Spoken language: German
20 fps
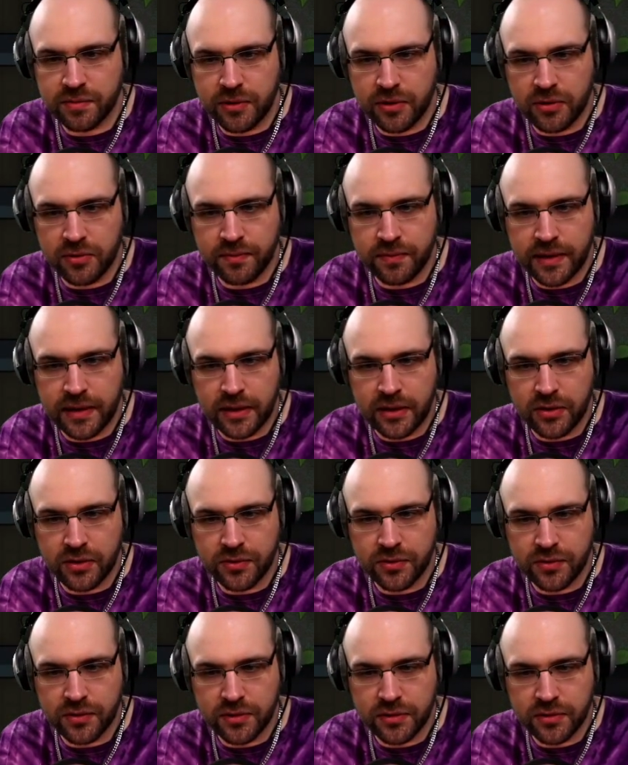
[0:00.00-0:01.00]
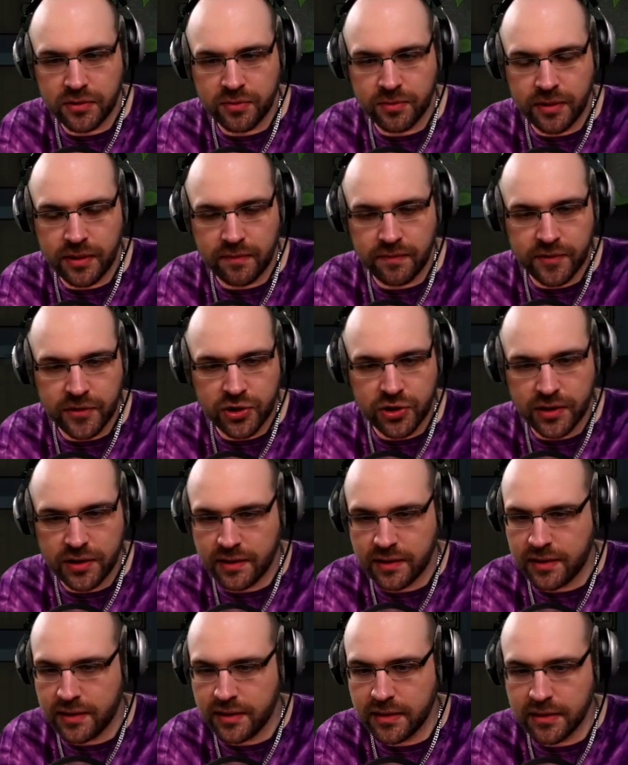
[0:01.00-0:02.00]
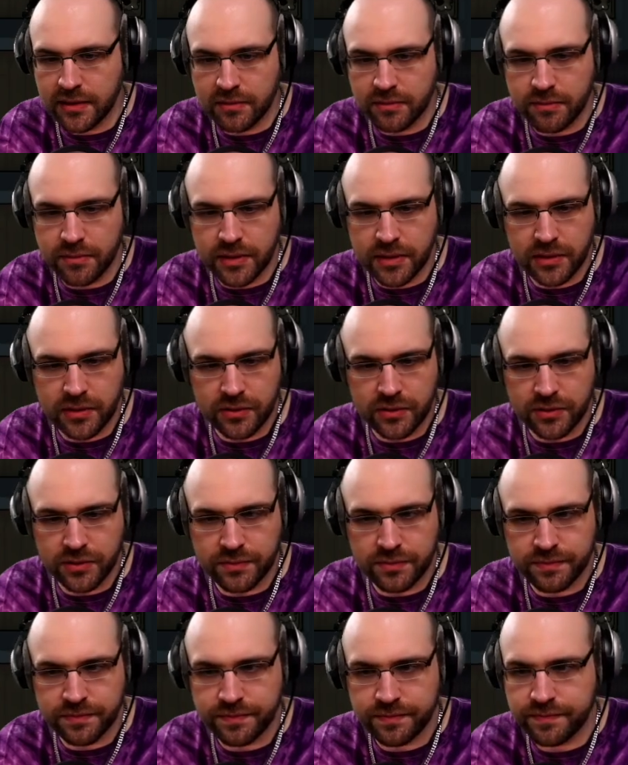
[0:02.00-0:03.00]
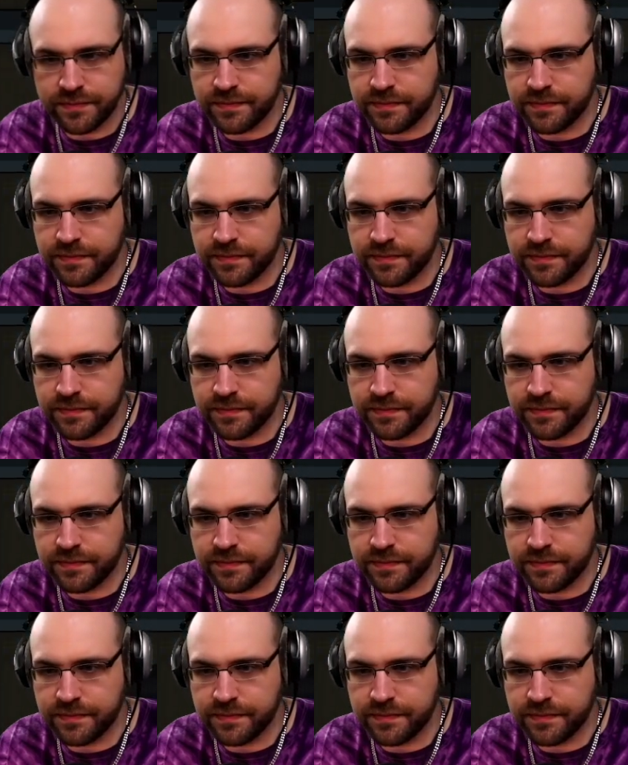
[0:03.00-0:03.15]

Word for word: Brauchen wir auch noch. Können wir dann wahrscheinlich hier hinbauen.